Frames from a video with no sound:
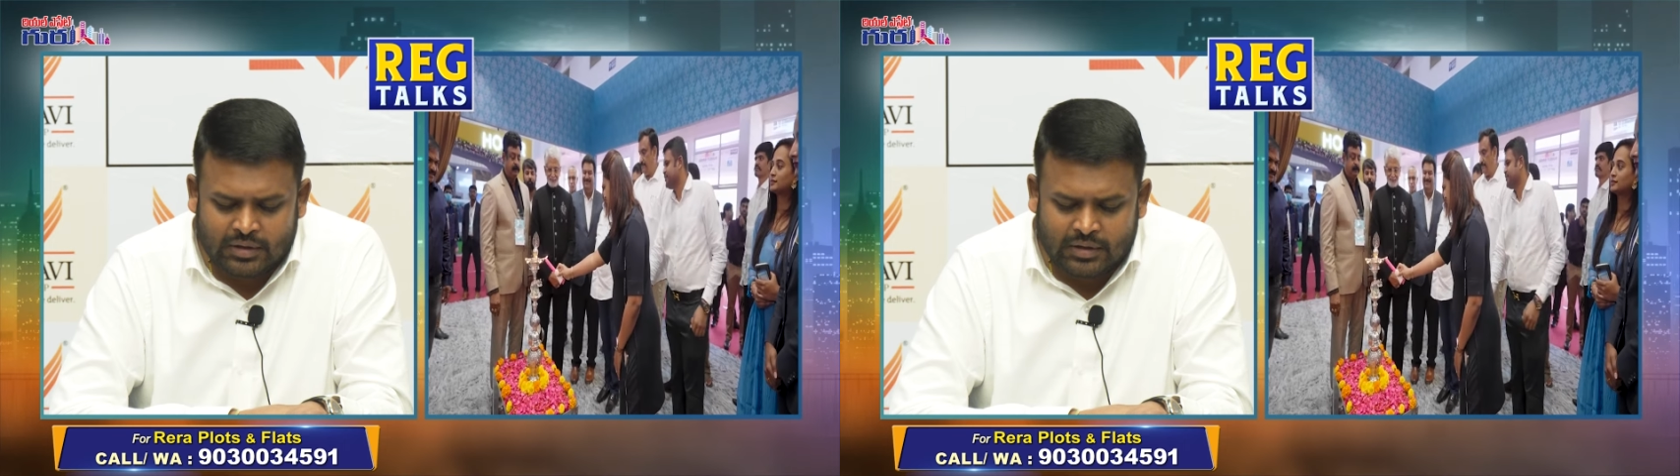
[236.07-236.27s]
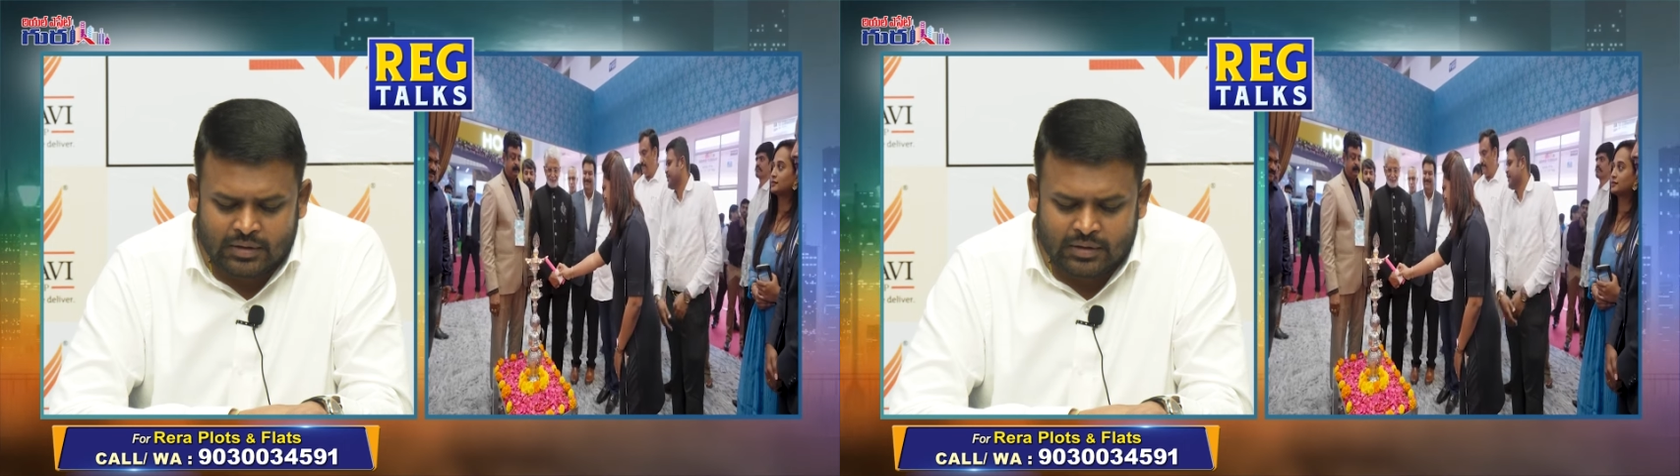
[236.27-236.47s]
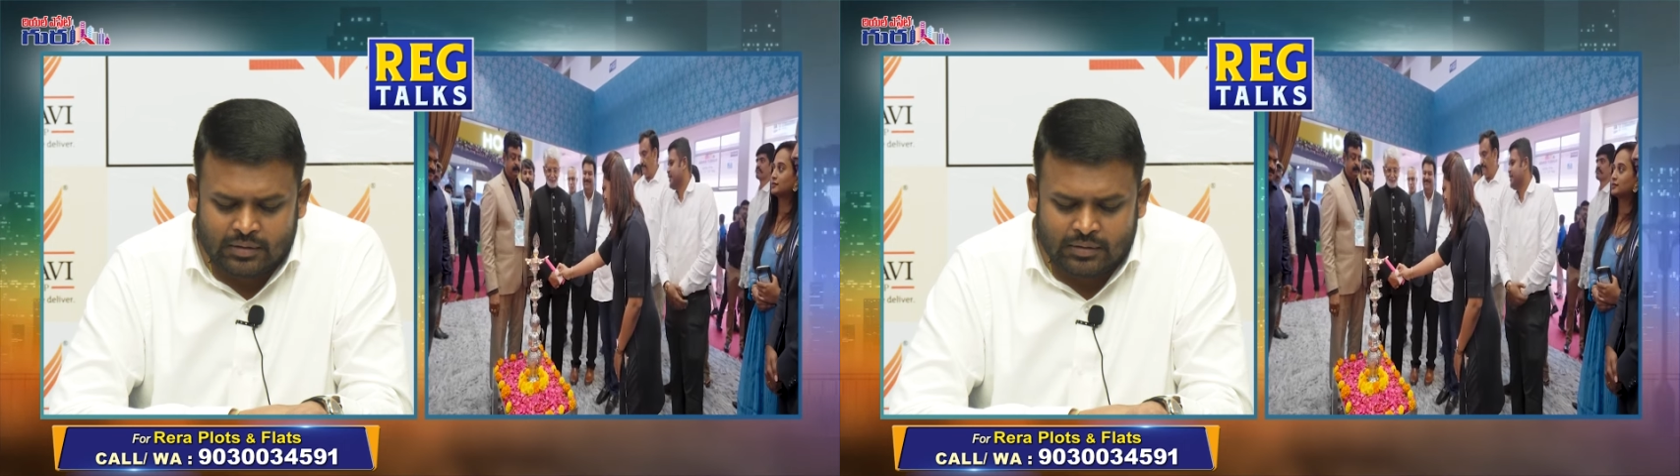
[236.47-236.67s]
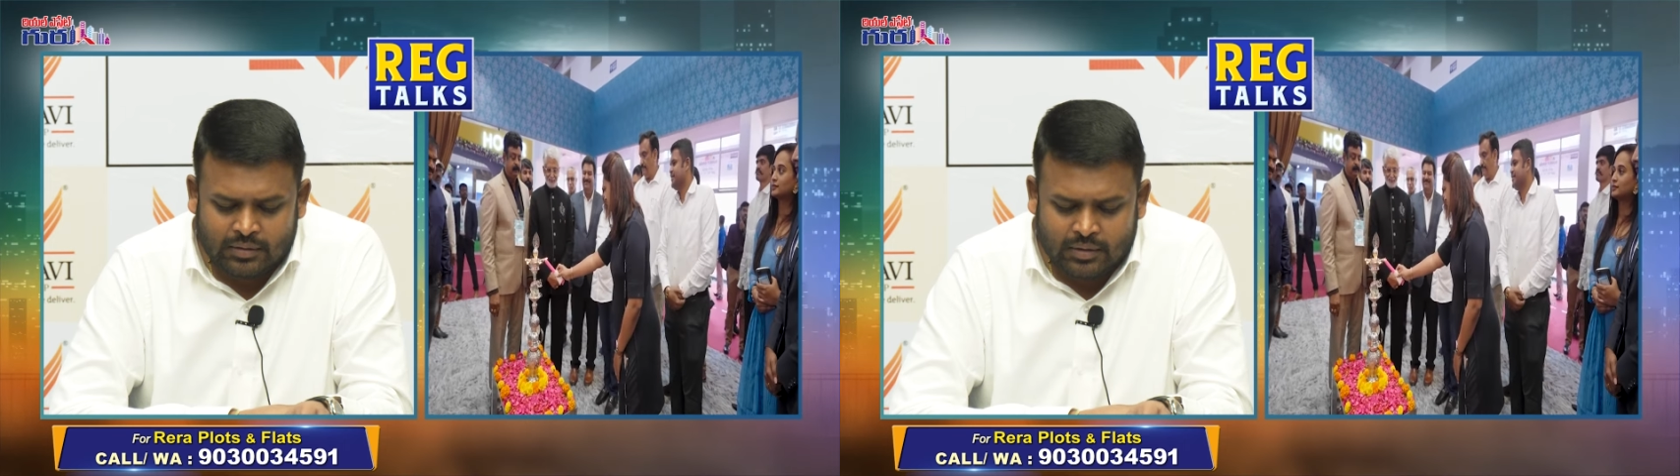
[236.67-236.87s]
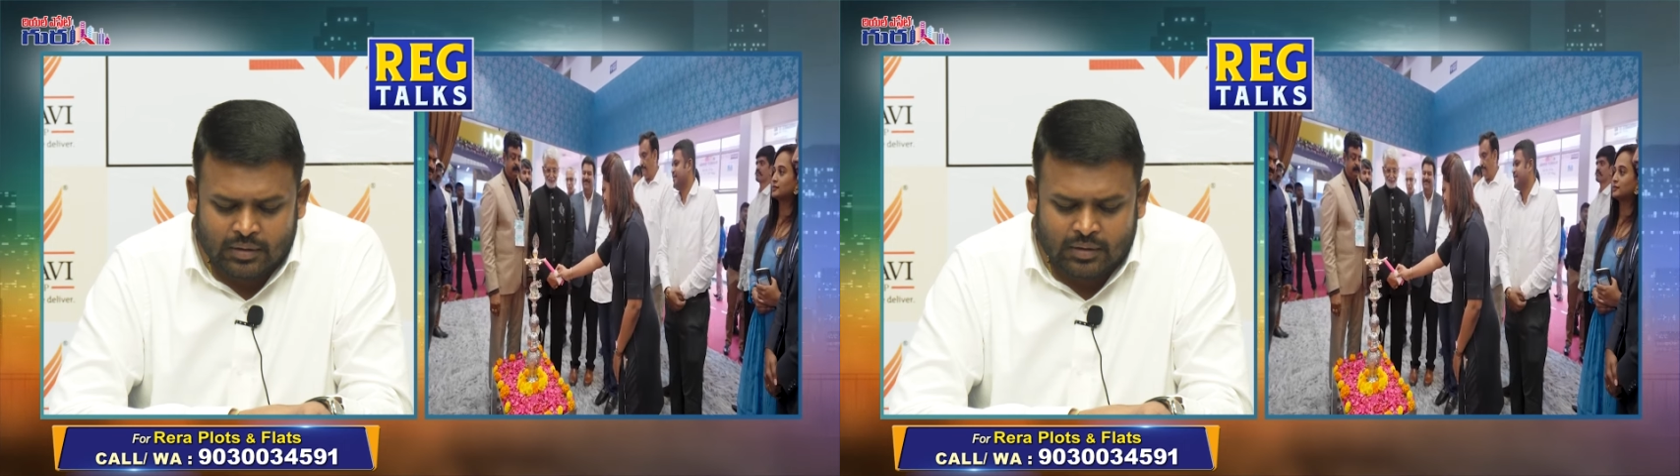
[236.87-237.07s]
ఏంటంటే
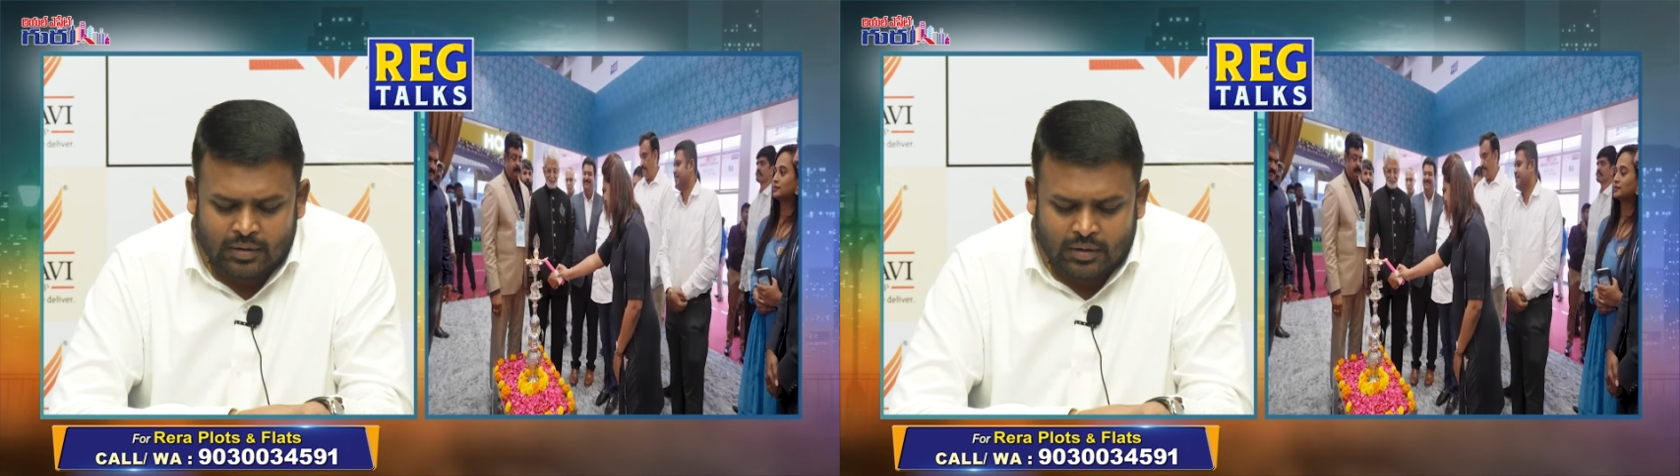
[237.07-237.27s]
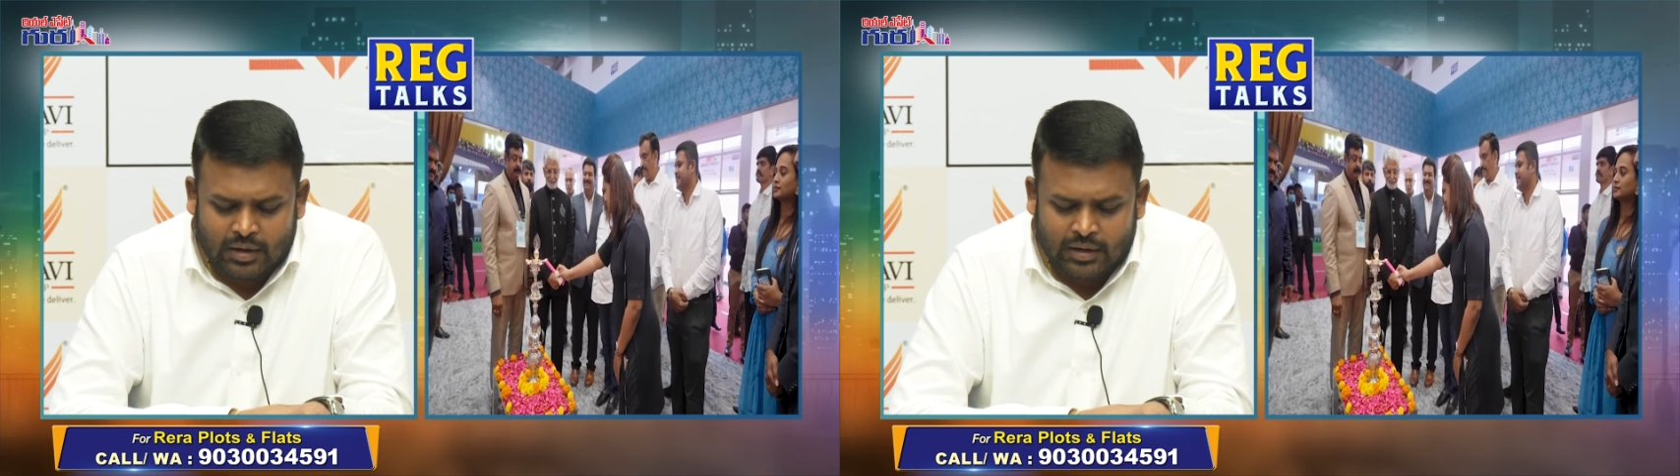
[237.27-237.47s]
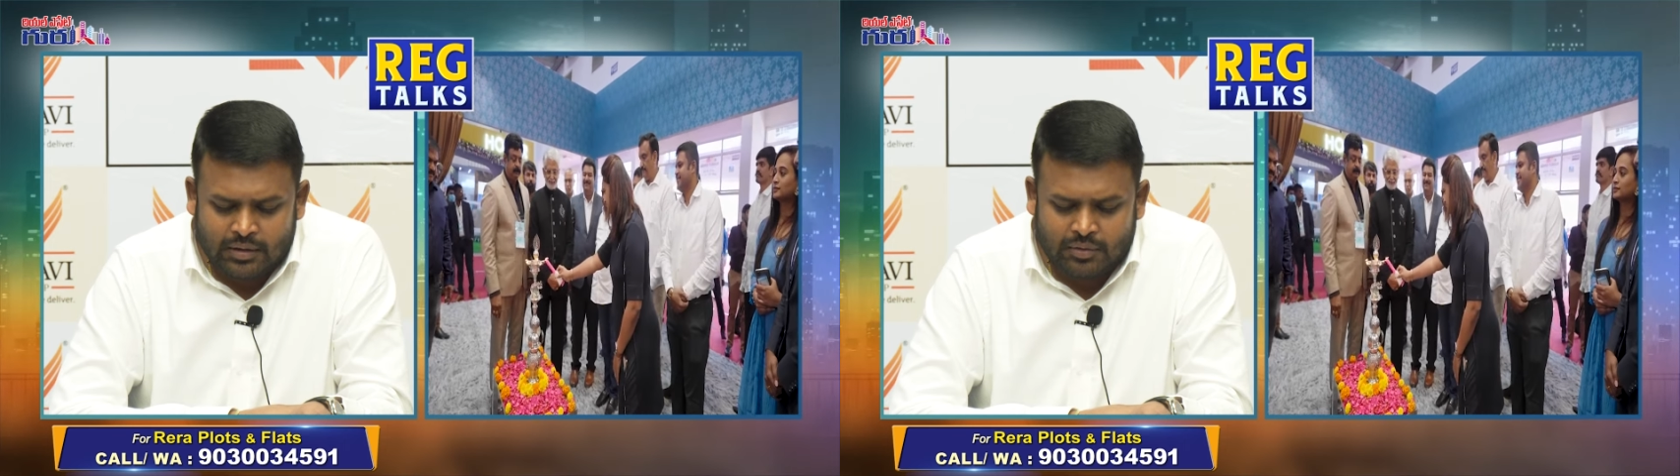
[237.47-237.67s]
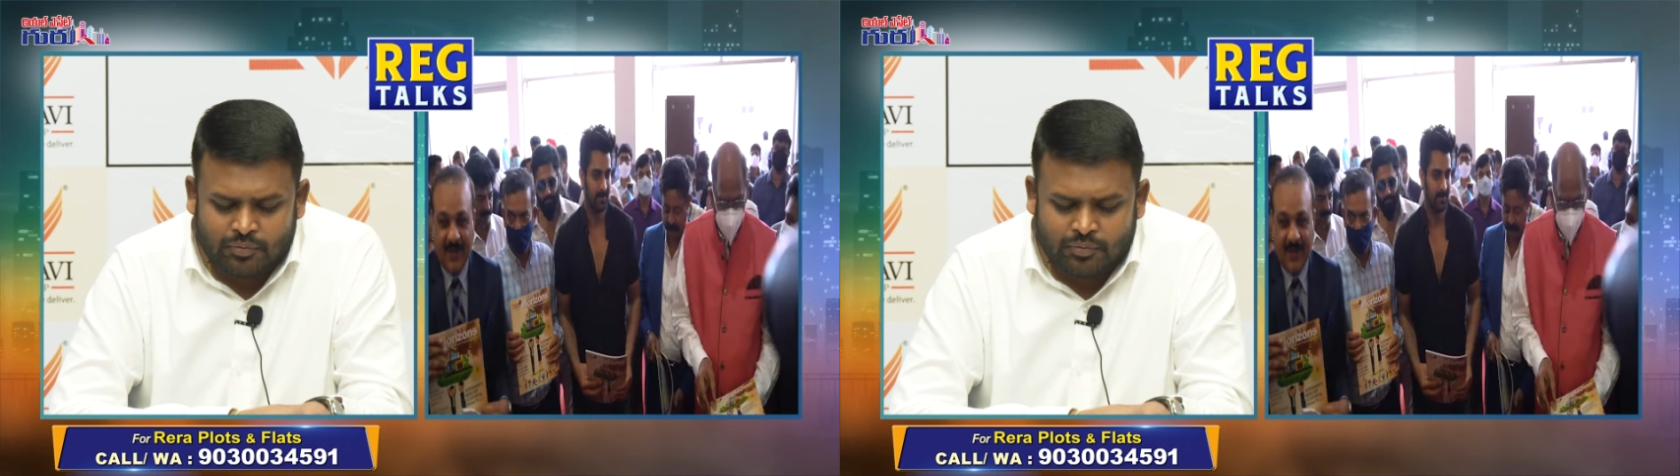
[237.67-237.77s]
నైంటీ